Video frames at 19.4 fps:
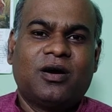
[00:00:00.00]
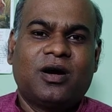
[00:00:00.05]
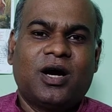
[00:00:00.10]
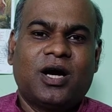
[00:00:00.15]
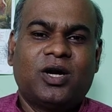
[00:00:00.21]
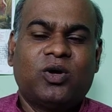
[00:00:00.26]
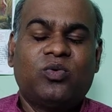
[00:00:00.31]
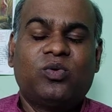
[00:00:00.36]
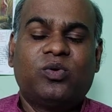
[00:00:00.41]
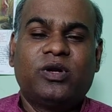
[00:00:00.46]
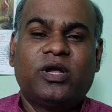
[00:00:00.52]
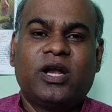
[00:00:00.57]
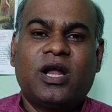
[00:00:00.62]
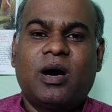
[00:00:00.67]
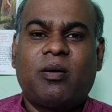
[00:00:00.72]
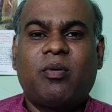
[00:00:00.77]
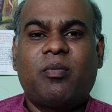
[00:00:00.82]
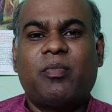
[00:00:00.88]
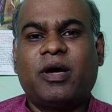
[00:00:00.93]
கடவுளுடைய
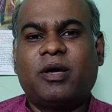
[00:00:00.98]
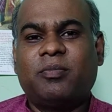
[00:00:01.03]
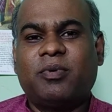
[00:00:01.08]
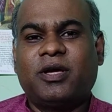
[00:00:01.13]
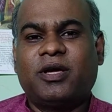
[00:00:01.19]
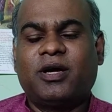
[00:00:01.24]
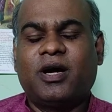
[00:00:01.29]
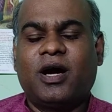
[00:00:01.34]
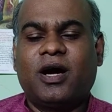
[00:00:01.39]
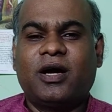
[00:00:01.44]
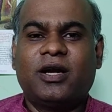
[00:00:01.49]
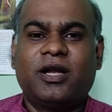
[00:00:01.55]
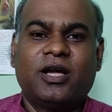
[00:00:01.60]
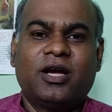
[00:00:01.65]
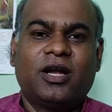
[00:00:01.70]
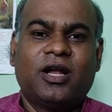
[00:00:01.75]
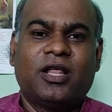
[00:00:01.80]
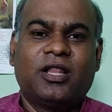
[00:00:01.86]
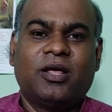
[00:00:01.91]
நாம மகிமைக்காக
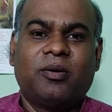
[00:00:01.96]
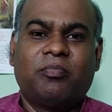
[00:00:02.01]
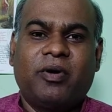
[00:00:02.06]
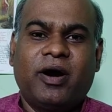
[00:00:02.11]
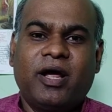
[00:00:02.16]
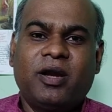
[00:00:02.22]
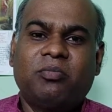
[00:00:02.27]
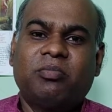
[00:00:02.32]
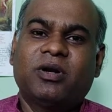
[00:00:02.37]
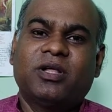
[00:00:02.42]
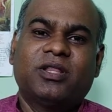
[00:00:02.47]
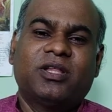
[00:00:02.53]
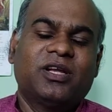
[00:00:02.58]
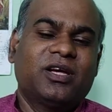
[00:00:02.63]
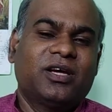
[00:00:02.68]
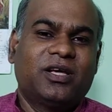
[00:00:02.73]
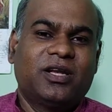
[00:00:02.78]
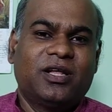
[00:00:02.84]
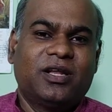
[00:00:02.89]
நீங்கள் அதை
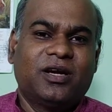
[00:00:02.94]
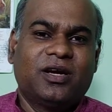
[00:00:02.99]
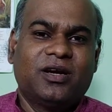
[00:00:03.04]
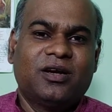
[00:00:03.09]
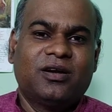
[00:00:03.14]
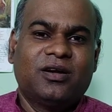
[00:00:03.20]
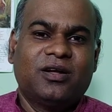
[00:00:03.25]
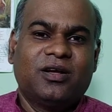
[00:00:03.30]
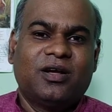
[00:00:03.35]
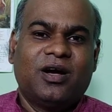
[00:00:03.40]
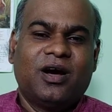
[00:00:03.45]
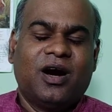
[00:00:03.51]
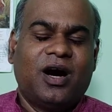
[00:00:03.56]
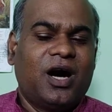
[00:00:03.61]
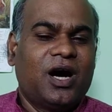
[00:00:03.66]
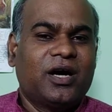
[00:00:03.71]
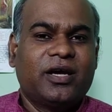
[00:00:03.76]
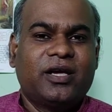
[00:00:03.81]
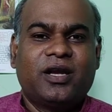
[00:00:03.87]
பயன்படுத்தியிருக்கிறீர்கள்
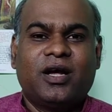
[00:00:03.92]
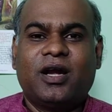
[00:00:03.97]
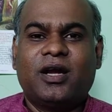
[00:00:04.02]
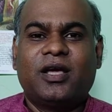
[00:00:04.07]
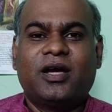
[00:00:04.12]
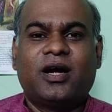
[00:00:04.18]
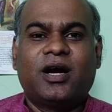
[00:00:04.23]
ஆகையினாலே